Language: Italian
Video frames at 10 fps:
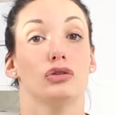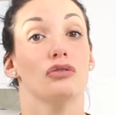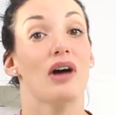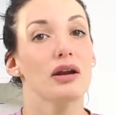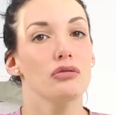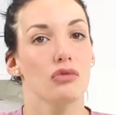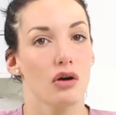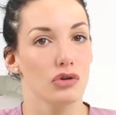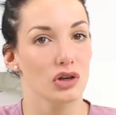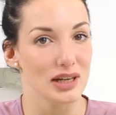Trovare un
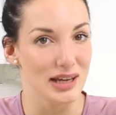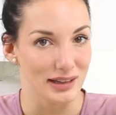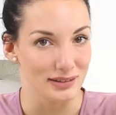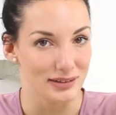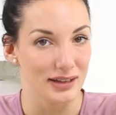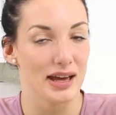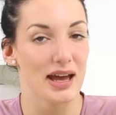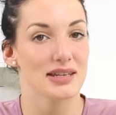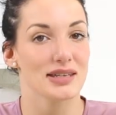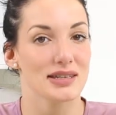nuovo cliente
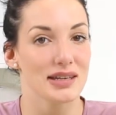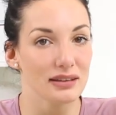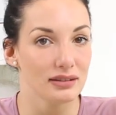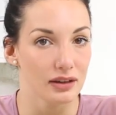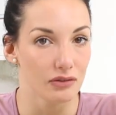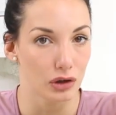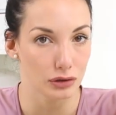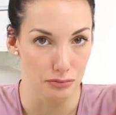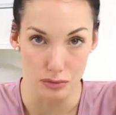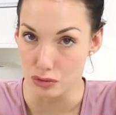è sette
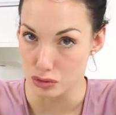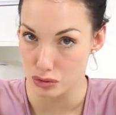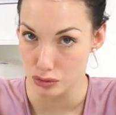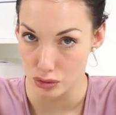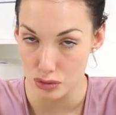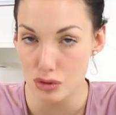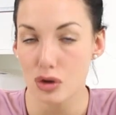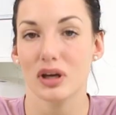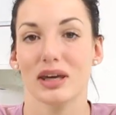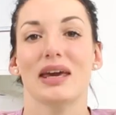volte più
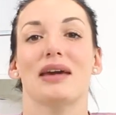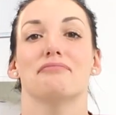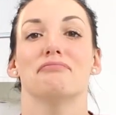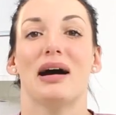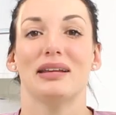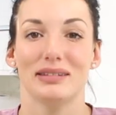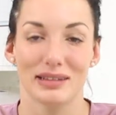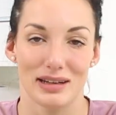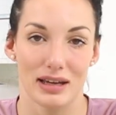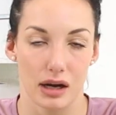costoso che
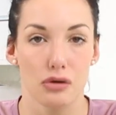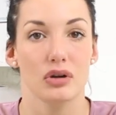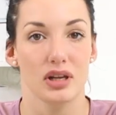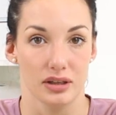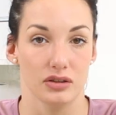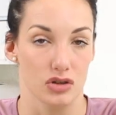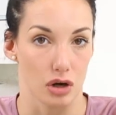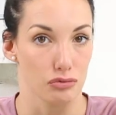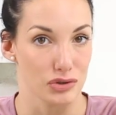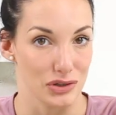mantenere un cliente già
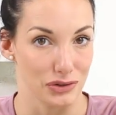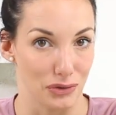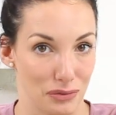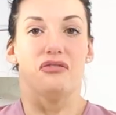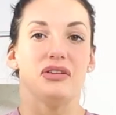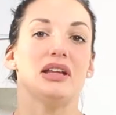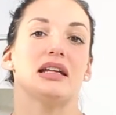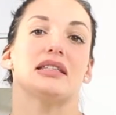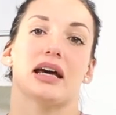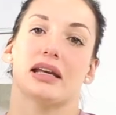acquisito.
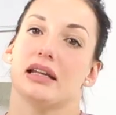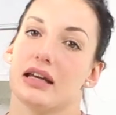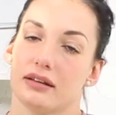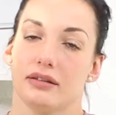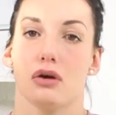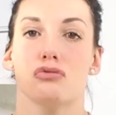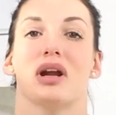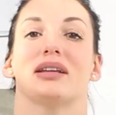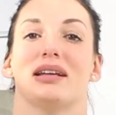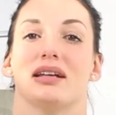Fidelizzare clienti è
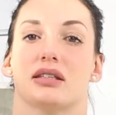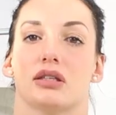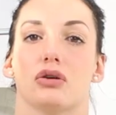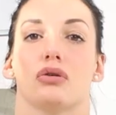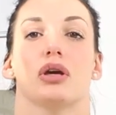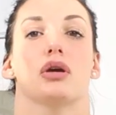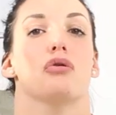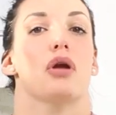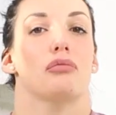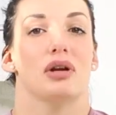una delle azioni che
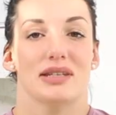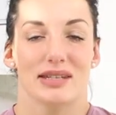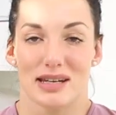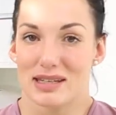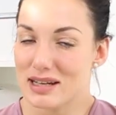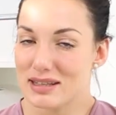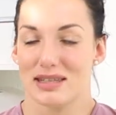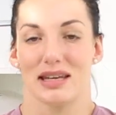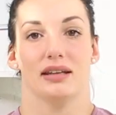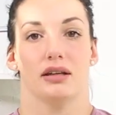una qualsiasi
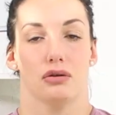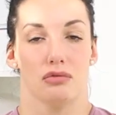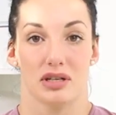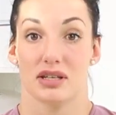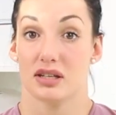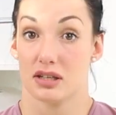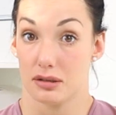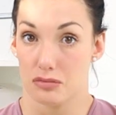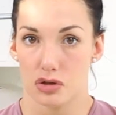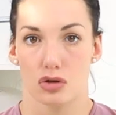azienda di qualsiasi
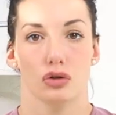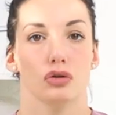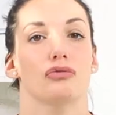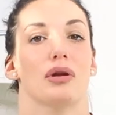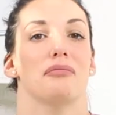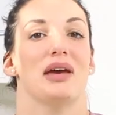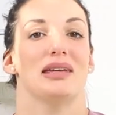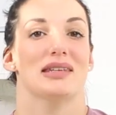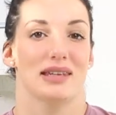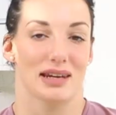dimensione dovrebbe
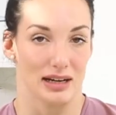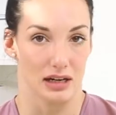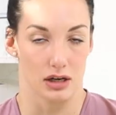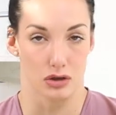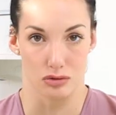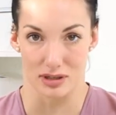inserire nella sua